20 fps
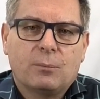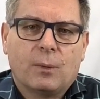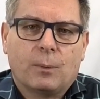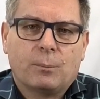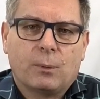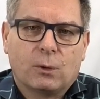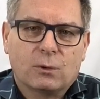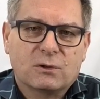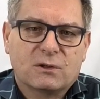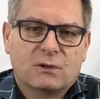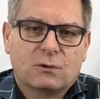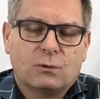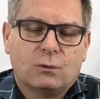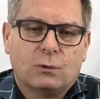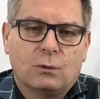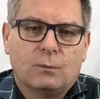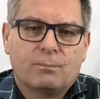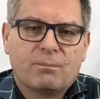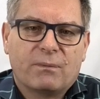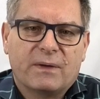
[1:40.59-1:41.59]
po
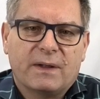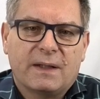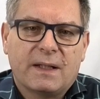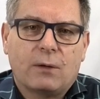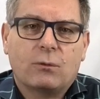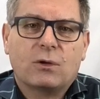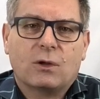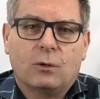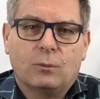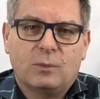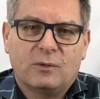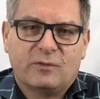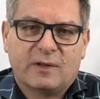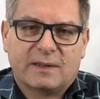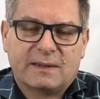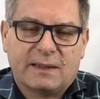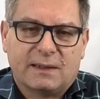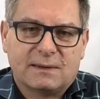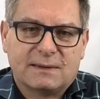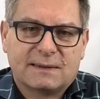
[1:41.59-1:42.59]
polsku nauka
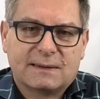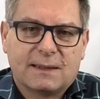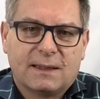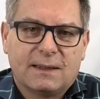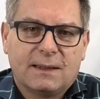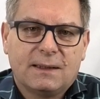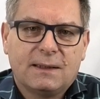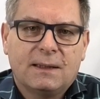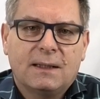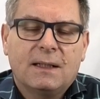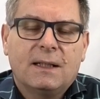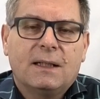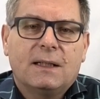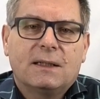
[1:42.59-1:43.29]
obywatelska,